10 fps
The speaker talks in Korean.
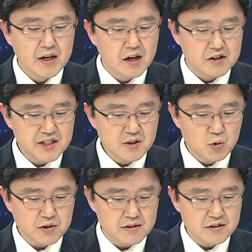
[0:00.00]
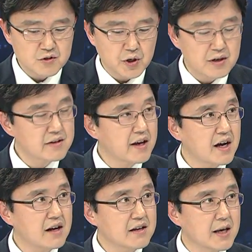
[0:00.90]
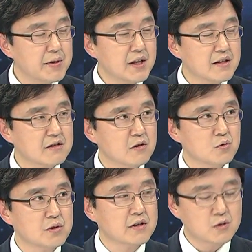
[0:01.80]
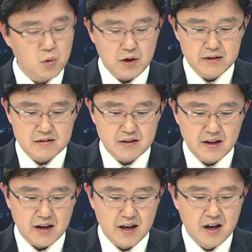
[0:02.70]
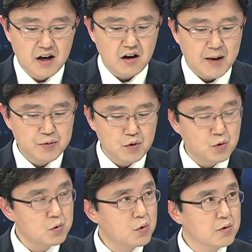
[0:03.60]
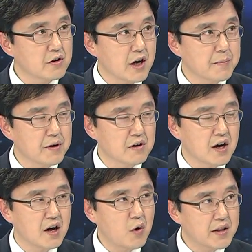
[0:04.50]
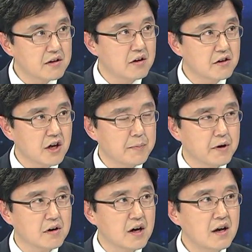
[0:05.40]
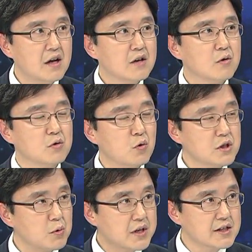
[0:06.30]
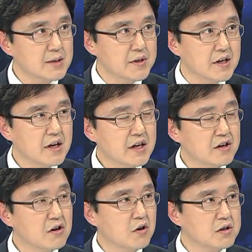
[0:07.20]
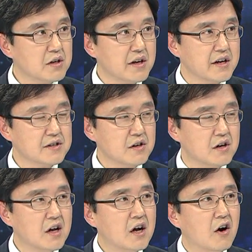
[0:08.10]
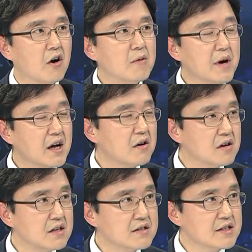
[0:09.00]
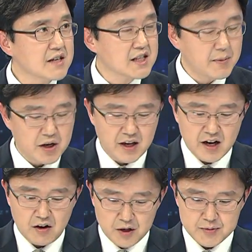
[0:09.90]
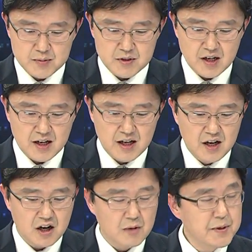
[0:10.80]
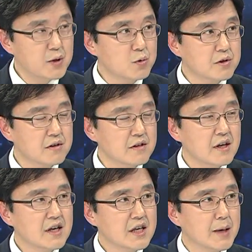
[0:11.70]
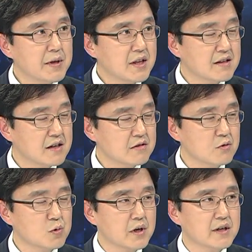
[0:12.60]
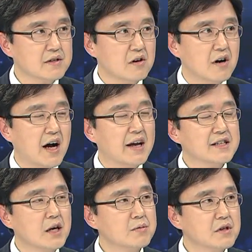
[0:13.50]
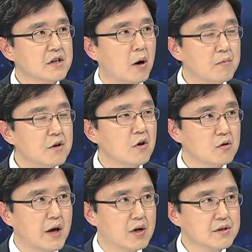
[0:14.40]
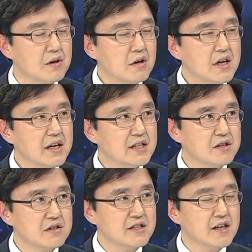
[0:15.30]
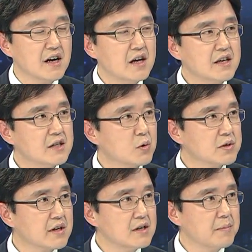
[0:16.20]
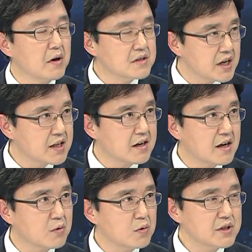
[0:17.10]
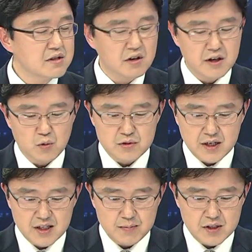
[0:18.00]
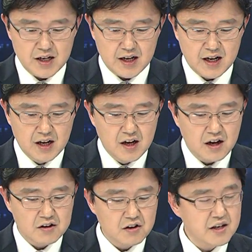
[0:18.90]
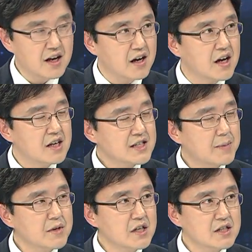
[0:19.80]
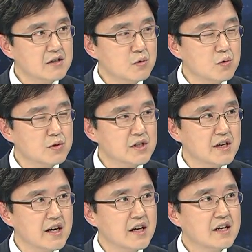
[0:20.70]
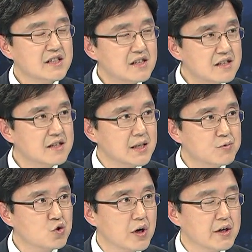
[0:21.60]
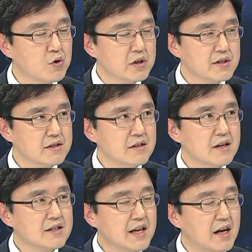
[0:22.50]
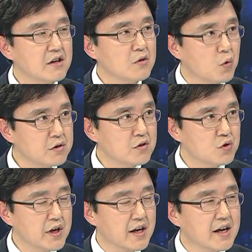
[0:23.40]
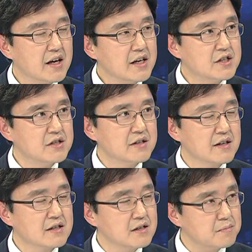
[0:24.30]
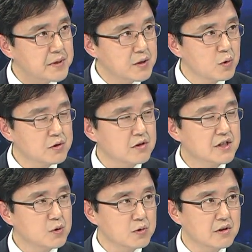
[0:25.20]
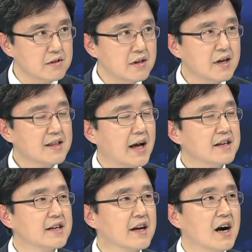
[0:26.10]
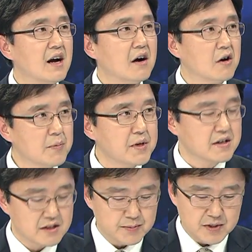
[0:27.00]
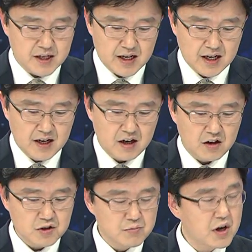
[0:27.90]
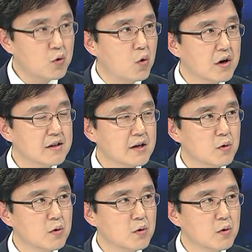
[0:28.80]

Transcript: C 어, 노선은 최근에야 예비 타당성 조사를 통과했는데 어, 앞으로 교통 영향 평가, 환경 영향 평가, 또 토지 보상 심의 이런 걸 거쳐야 해서 얼마나 걸릴지 장담하기가 어렵습니다. B 어, 노선은 예비 타당성 조사에서 아예 사업성이 없는 걸로 나와서 인천시가 이 조사를 면제해 달라고 신청해 놓은 상태입니다. 네. 그러니까 3기 신도시에 실제 입주가 이루어지는 4년 5년 뒤에 이 GTX B 노선, C 노선은 다니기가 어렵다는 뜻입니다. 정부가 공언한 대로